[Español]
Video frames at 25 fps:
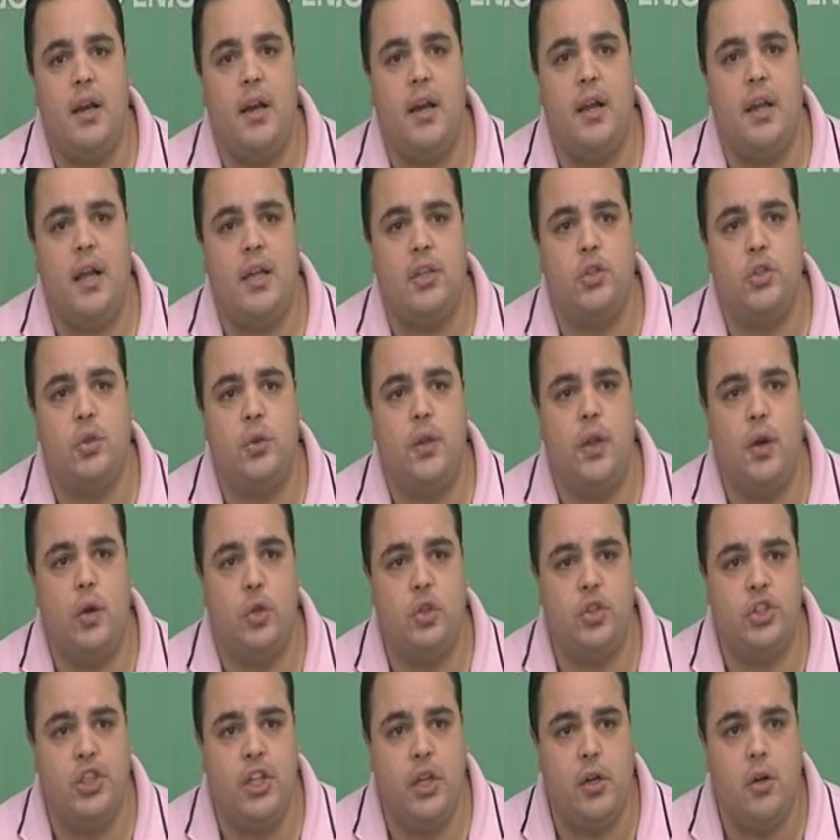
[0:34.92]
el caso de
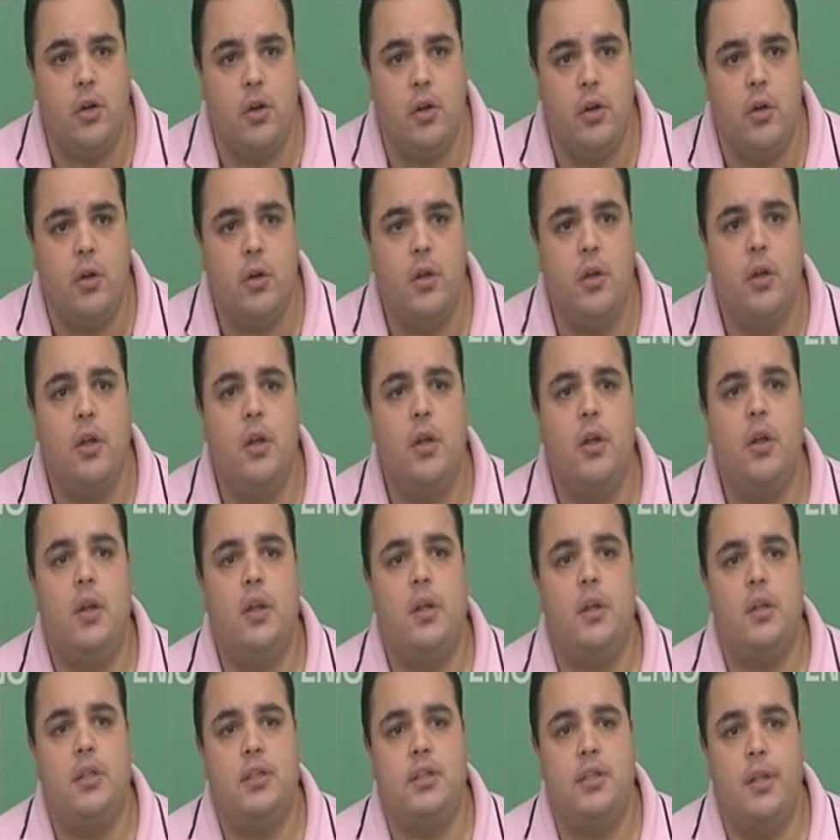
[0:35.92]
los chicos,
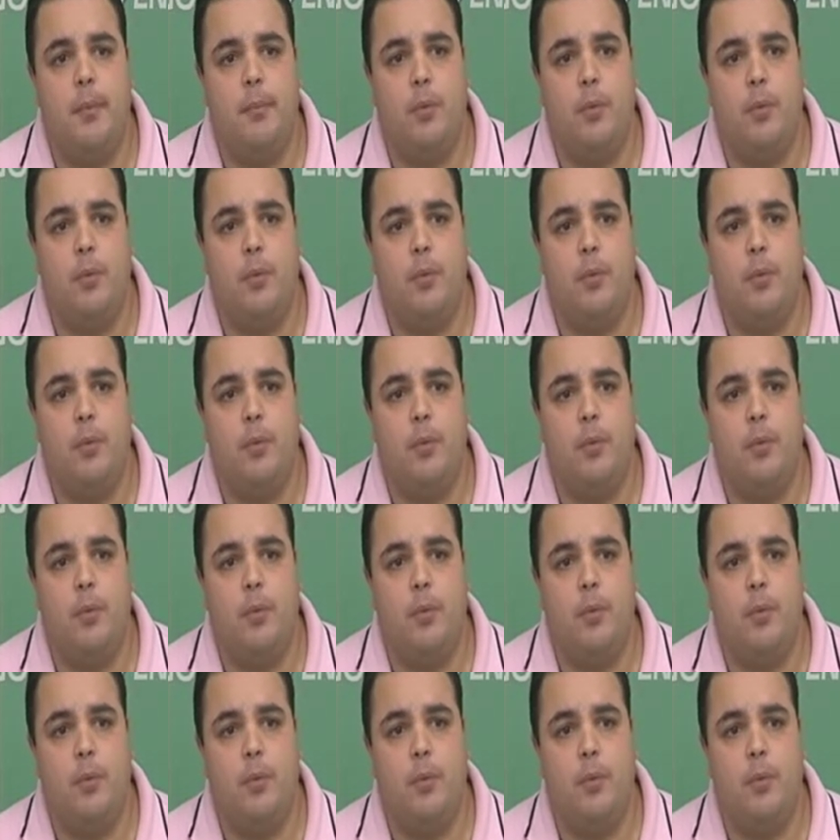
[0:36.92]
se